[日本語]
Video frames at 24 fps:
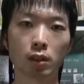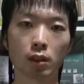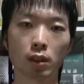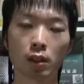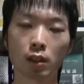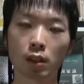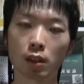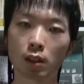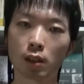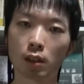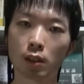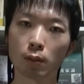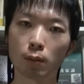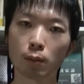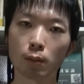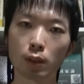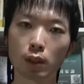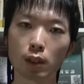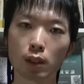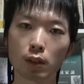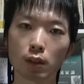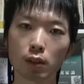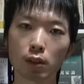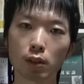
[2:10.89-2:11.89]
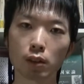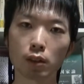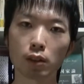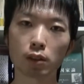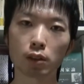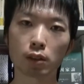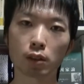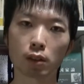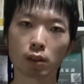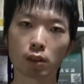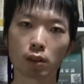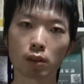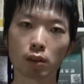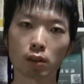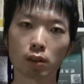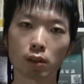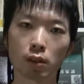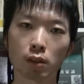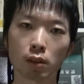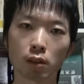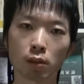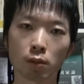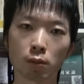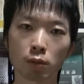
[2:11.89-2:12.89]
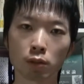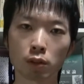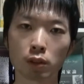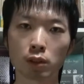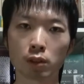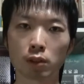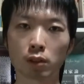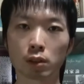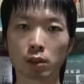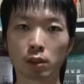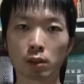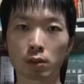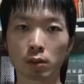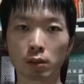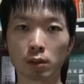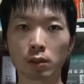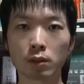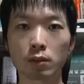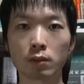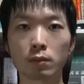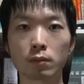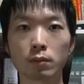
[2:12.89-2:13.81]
あれあんまり変わんないんじゃねって思っちゃうんですけどね